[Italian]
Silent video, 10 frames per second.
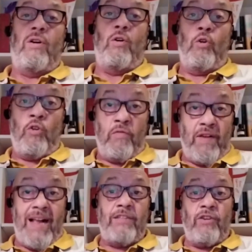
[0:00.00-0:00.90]
o non
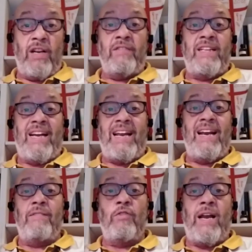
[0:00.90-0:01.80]
fa altro nella vita che
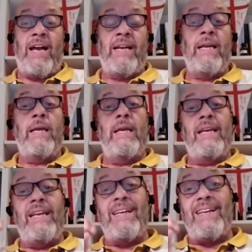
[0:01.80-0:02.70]
lavorare,
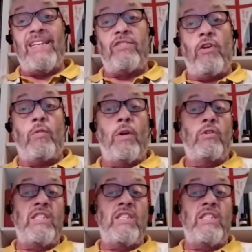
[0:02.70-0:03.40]
il rischio è quello di